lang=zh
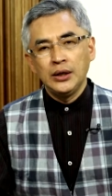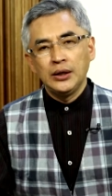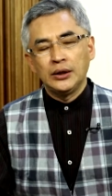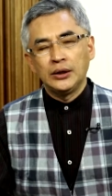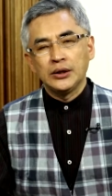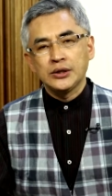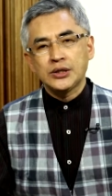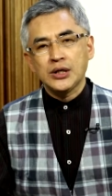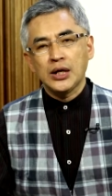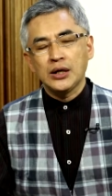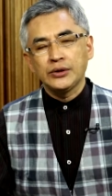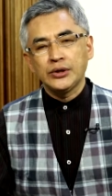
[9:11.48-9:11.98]

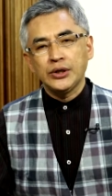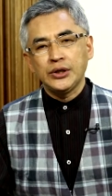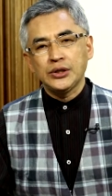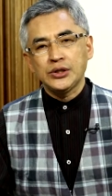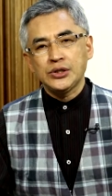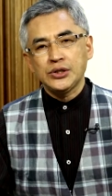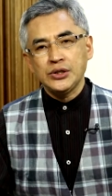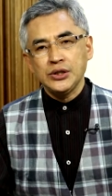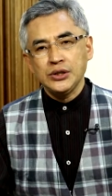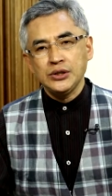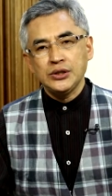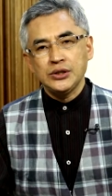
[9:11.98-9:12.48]
而上帝的
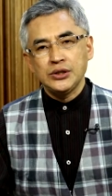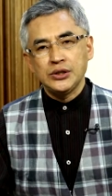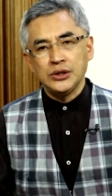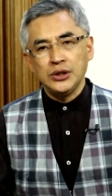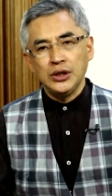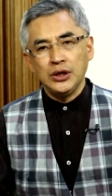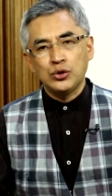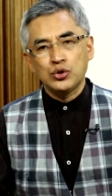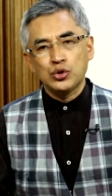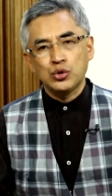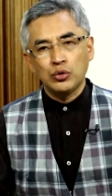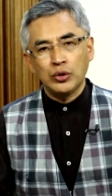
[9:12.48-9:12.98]
信息
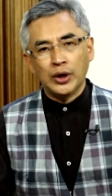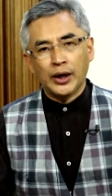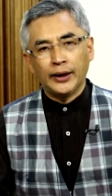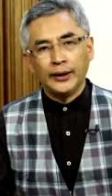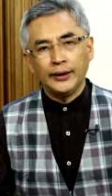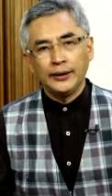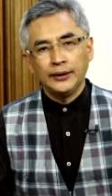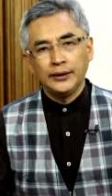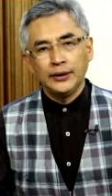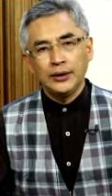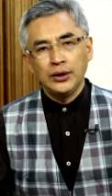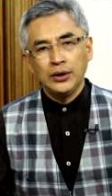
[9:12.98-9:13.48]
一出来，
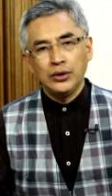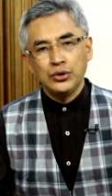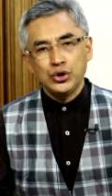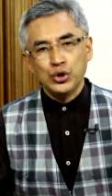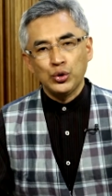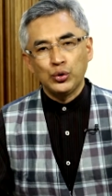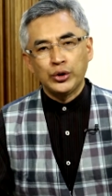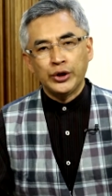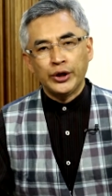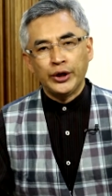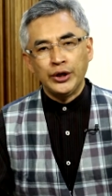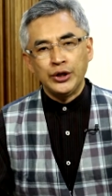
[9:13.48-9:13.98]

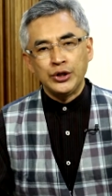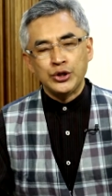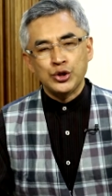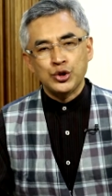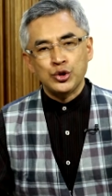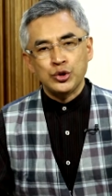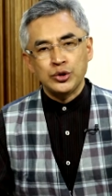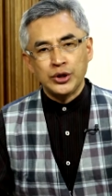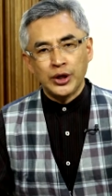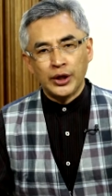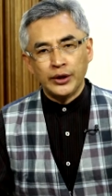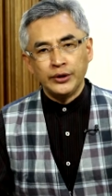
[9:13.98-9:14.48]
就可以
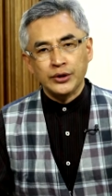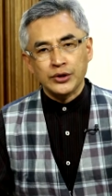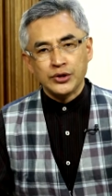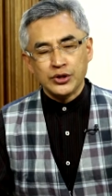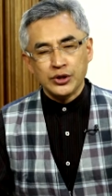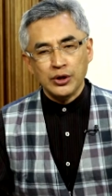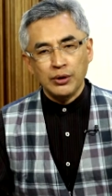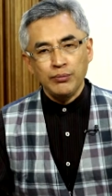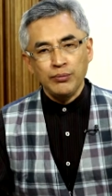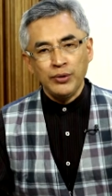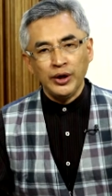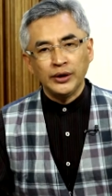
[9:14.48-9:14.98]
使人的
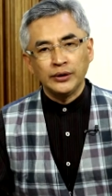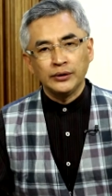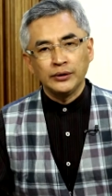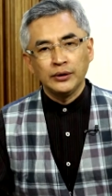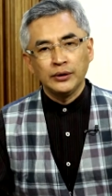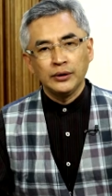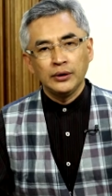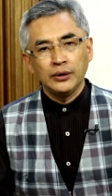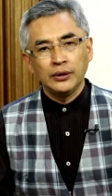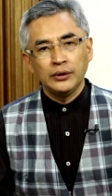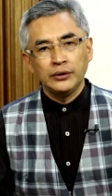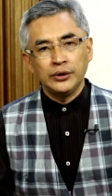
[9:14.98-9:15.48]
生命
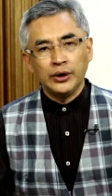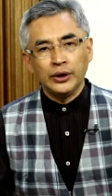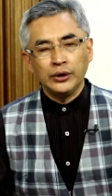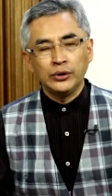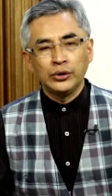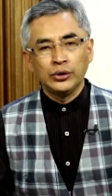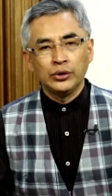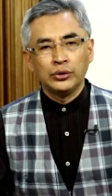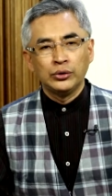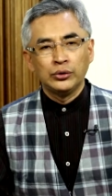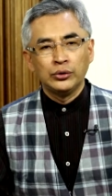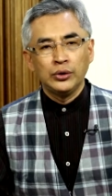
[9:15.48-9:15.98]
能
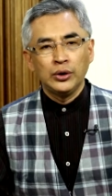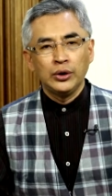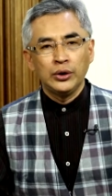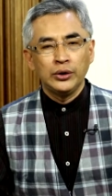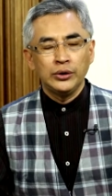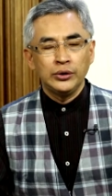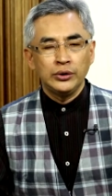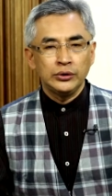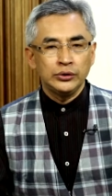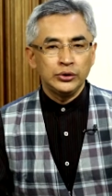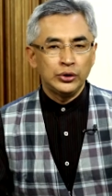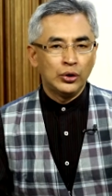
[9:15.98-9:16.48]
够
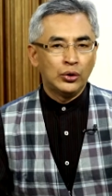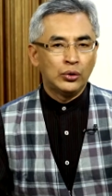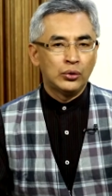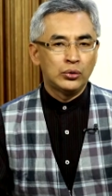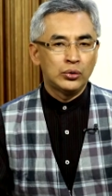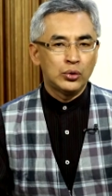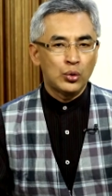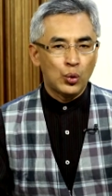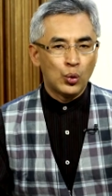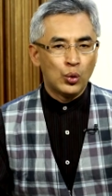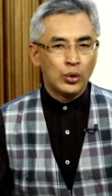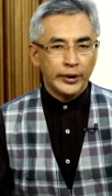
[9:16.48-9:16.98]
有
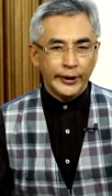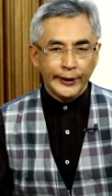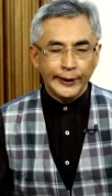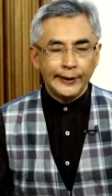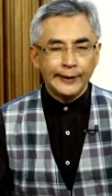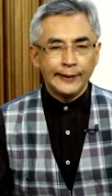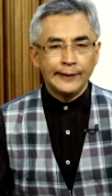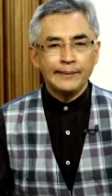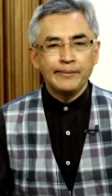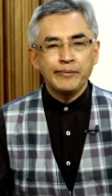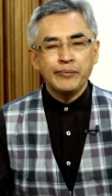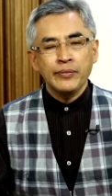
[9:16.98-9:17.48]
活力，
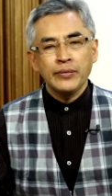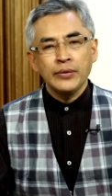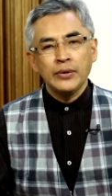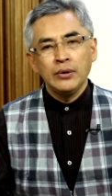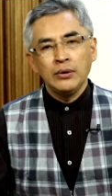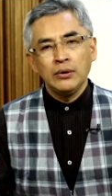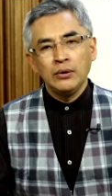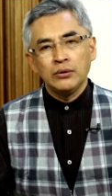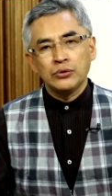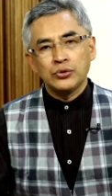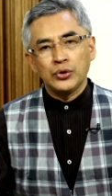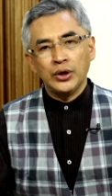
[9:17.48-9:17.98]

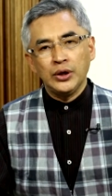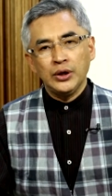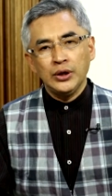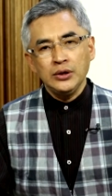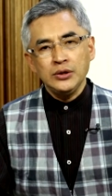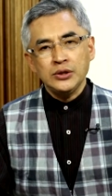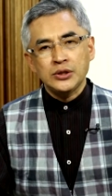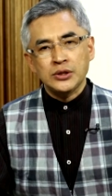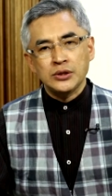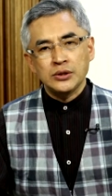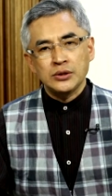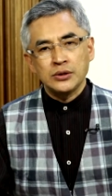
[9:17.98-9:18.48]
所以因
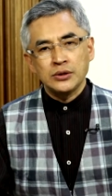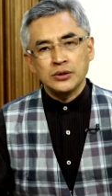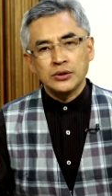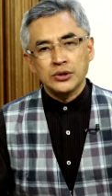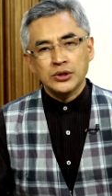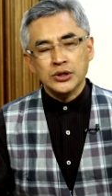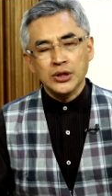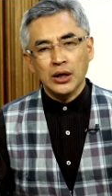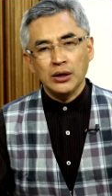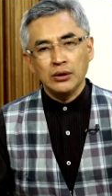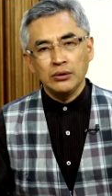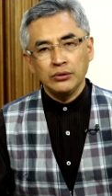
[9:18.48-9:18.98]
此，
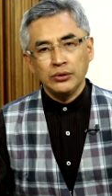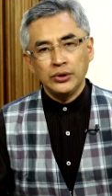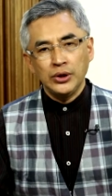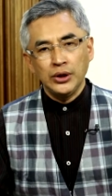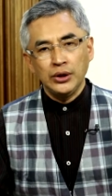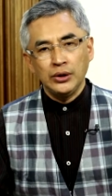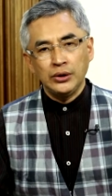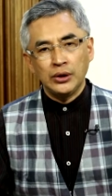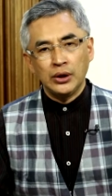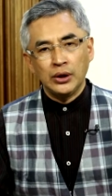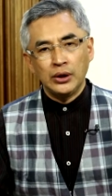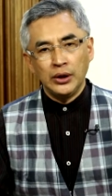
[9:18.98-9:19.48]
上
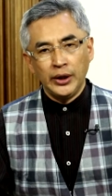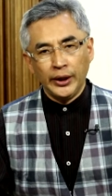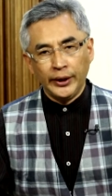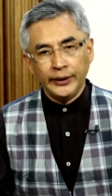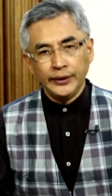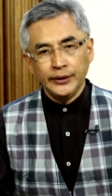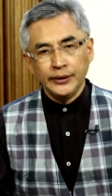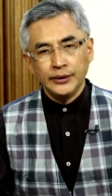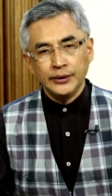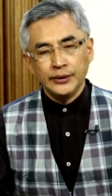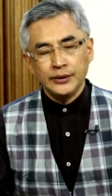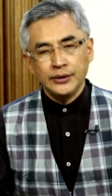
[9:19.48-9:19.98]
帝的
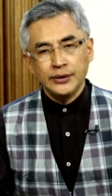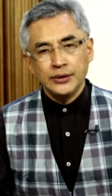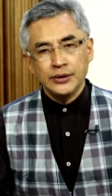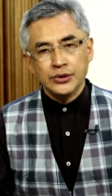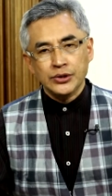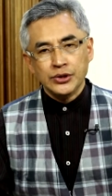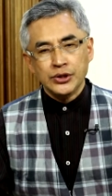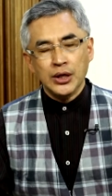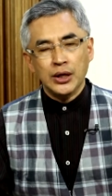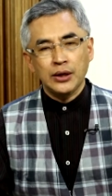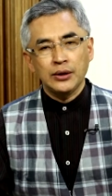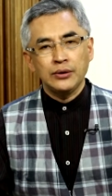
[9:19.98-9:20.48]
灵、
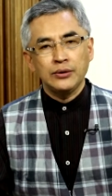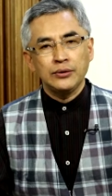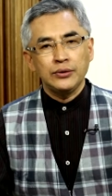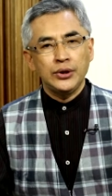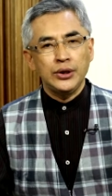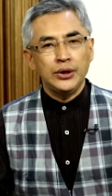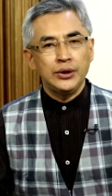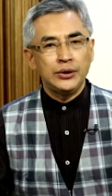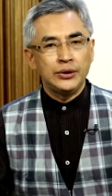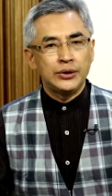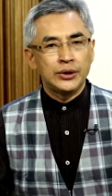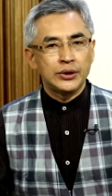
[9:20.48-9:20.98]
上
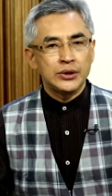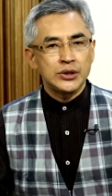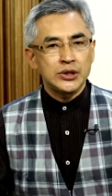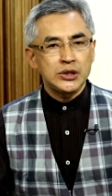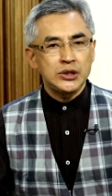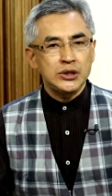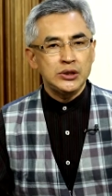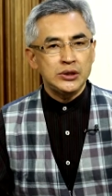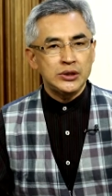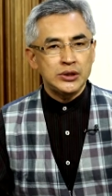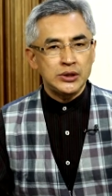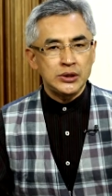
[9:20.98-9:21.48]
帝的
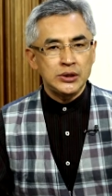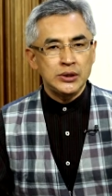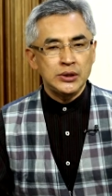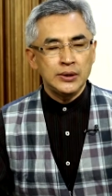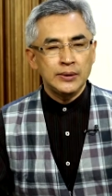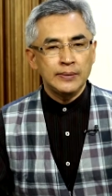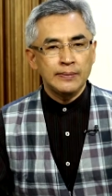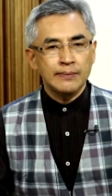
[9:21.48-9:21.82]
气息、